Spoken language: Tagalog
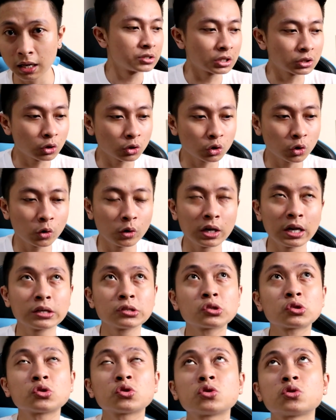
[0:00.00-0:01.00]
Sa totoo
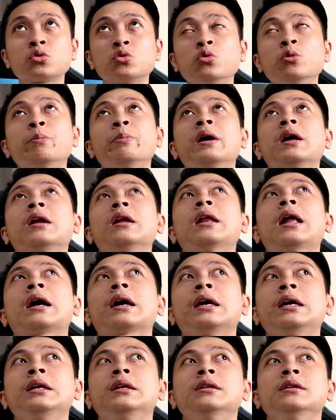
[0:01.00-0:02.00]
lang super
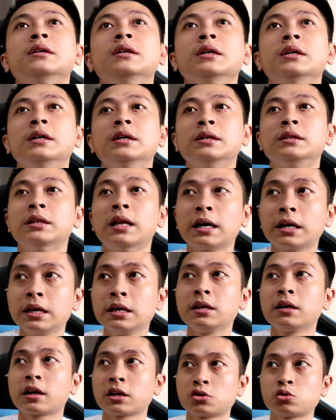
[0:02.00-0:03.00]
laking
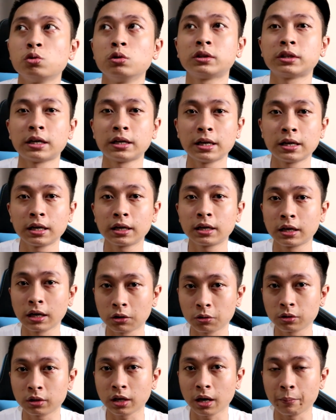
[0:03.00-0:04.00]
naging resulta na
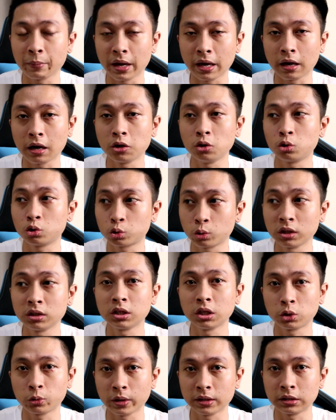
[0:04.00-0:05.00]
nagkaroon kami ngayong
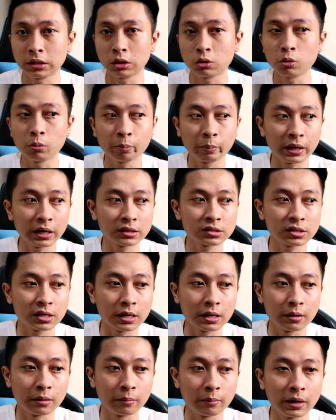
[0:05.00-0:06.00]
2020 kumpara
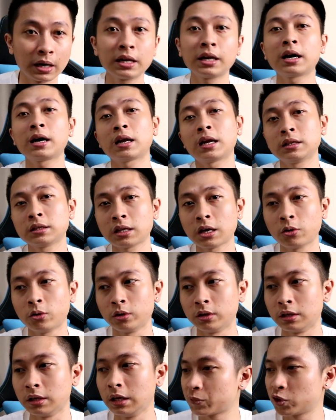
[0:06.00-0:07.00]
sa mga nakaraang taon.